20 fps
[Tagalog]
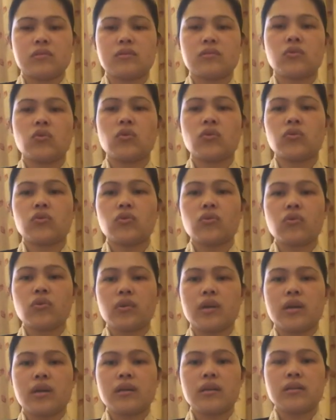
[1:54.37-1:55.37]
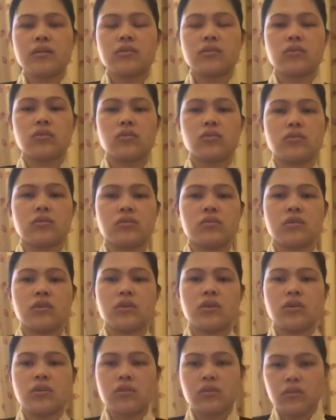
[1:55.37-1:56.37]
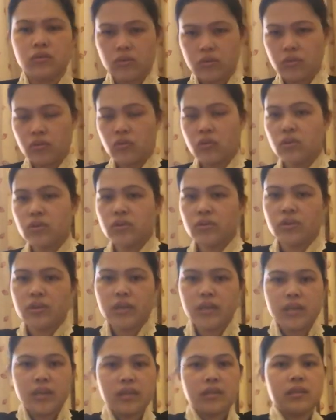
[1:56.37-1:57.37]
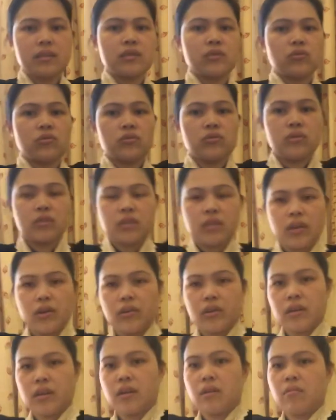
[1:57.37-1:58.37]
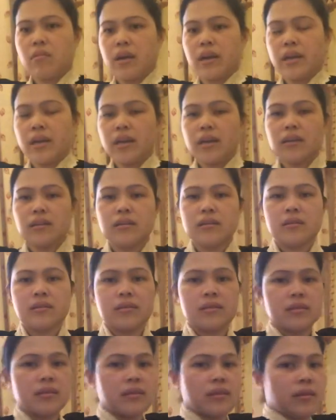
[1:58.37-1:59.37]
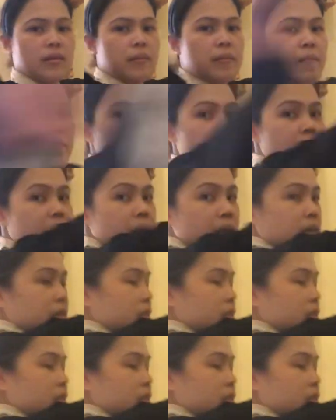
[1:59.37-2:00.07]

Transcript: kultura or culture. Ayan, kasuot na tayo ng abaya. I